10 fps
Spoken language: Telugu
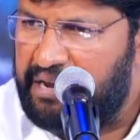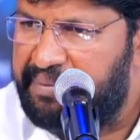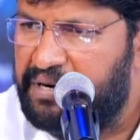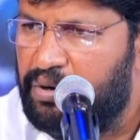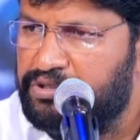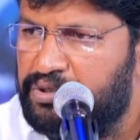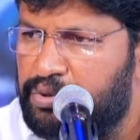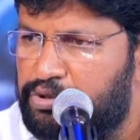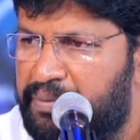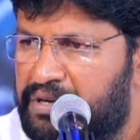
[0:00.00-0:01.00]
రేపటి
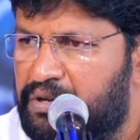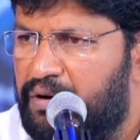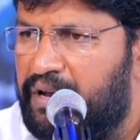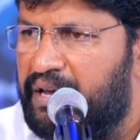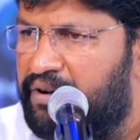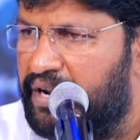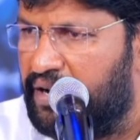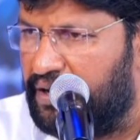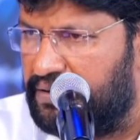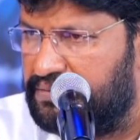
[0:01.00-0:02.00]
రోజు గుర్తుపెట్టుకోవాలి
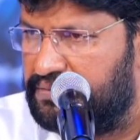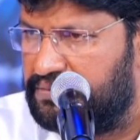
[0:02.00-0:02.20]
ఎవరైనా